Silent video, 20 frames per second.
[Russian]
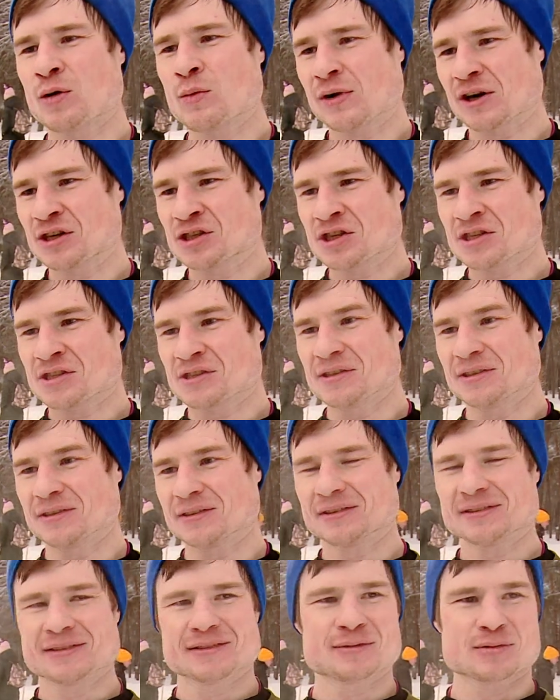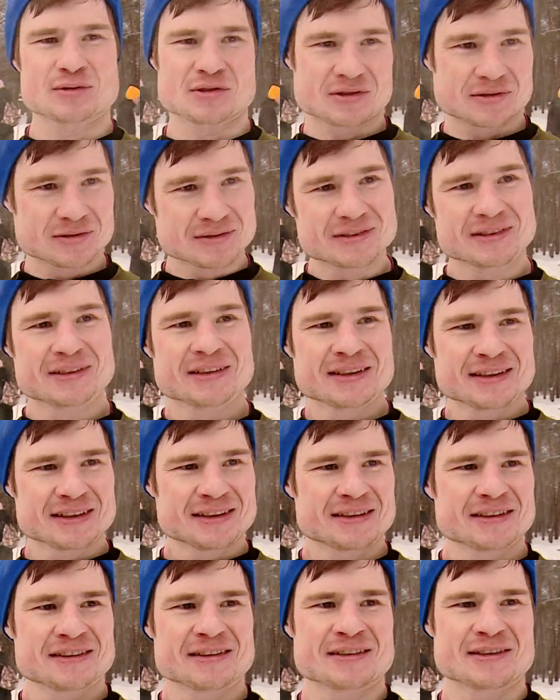образ жизни. То есть
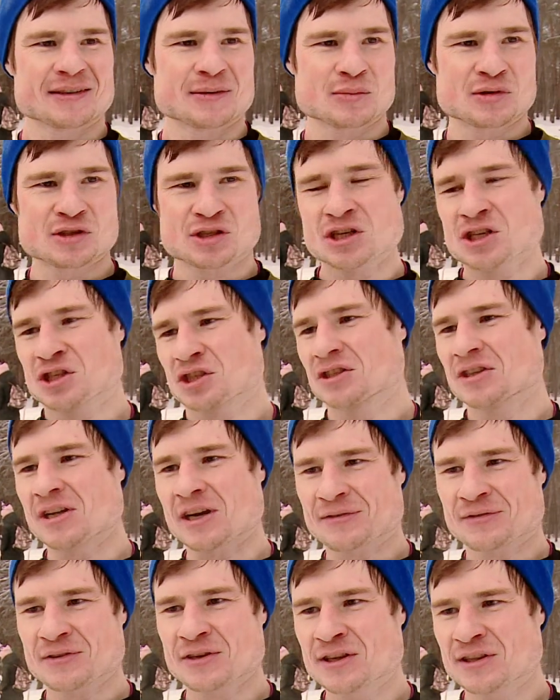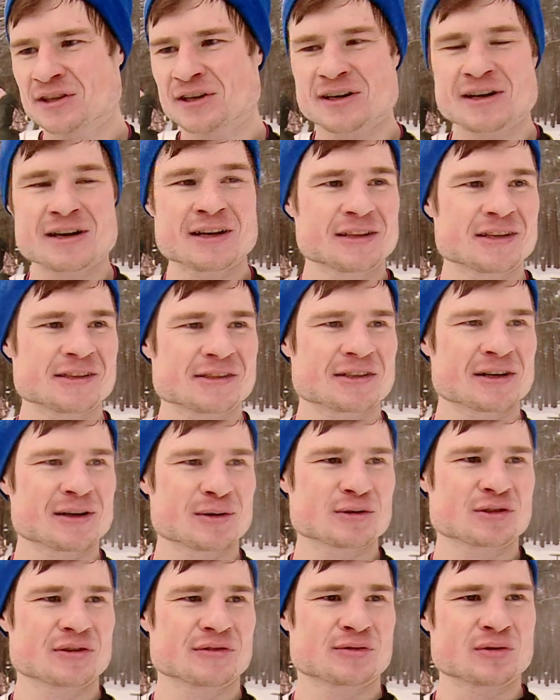э, движешь, эндорфины, радость,
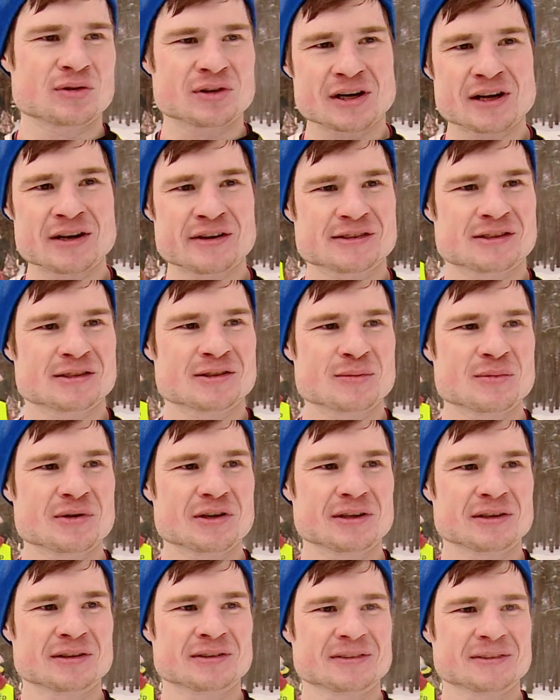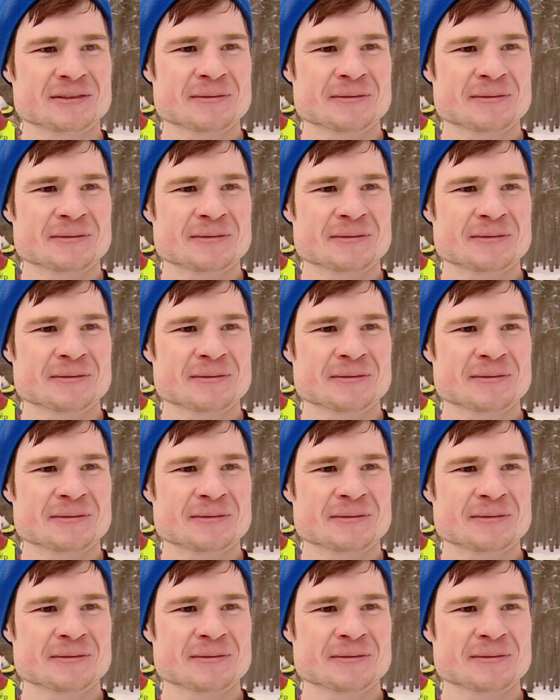короче, все нравится тебе.